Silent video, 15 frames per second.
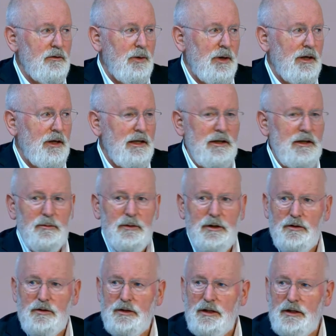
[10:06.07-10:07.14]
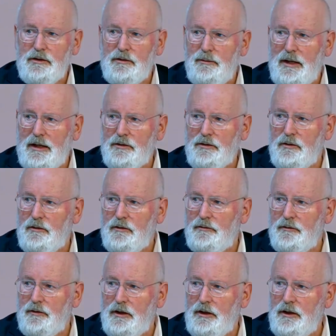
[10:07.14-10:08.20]
عشان خاطر يوصلوا
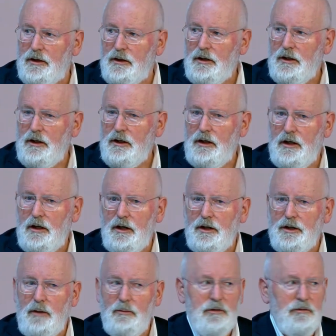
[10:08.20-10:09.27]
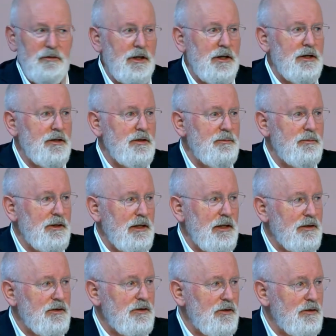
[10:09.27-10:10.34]
خارج يعني يفكروا خارج الصندوق ويطلعوا
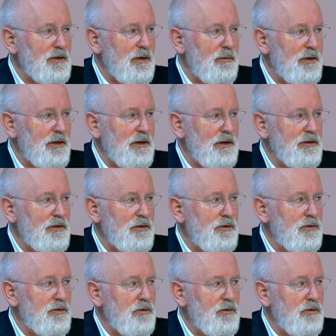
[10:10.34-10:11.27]
باليات جديده